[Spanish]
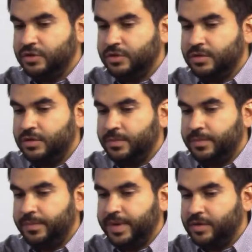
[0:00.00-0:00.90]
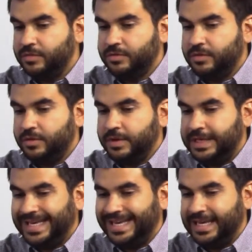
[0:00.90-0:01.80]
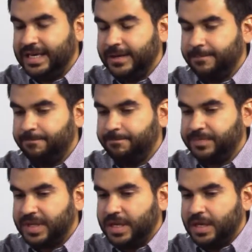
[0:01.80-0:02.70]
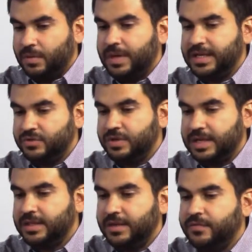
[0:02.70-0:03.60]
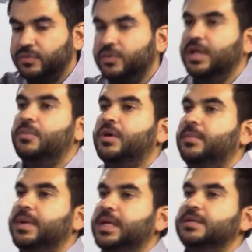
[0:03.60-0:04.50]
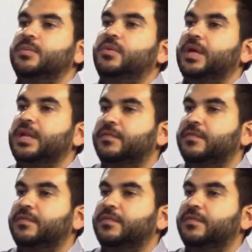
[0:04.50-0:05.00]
yo pregunto qué, mm, cuál es la ciudad del futuro, digamos, que piensan, porque